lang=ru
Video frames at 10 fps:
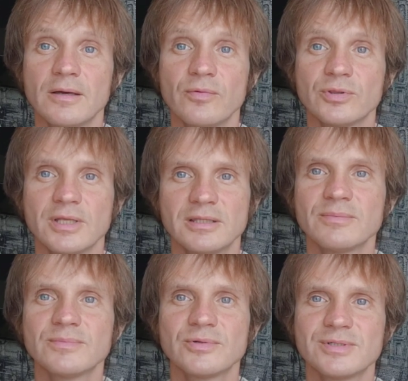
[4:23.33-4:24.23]
Вот на
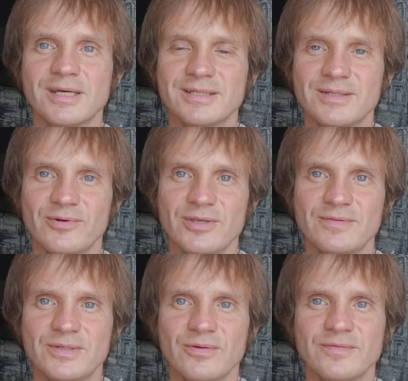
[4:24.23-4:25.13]
этом, друзья, на сегодня
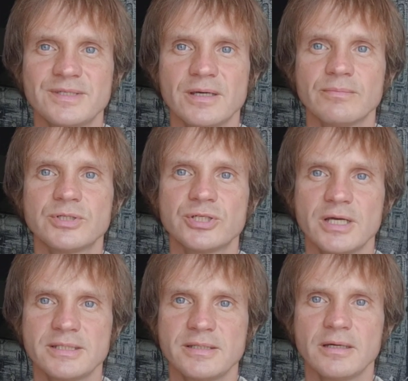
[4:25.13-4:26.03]
все. Всем
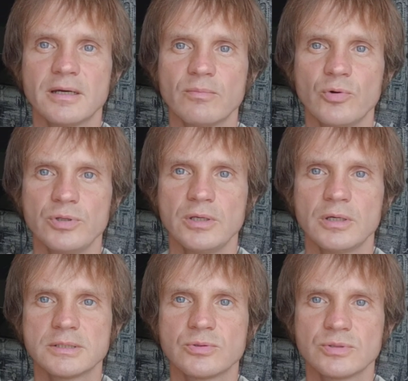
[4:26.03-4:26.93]
счастья,
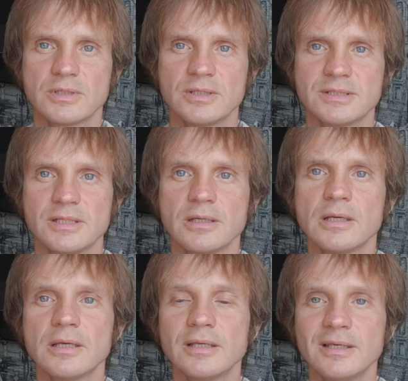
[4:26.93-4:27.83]
гармонии, осознанности
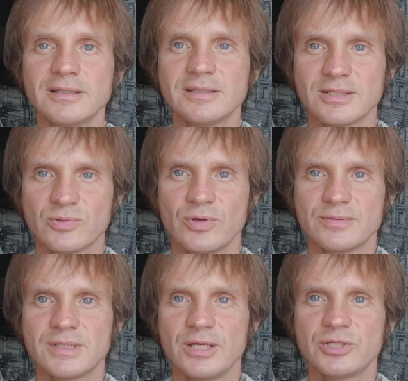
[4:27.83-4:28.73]
и до скорой
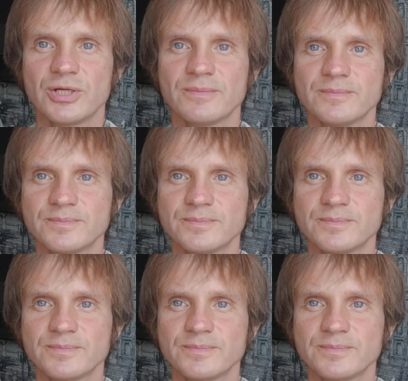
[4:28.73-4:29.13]
встречи.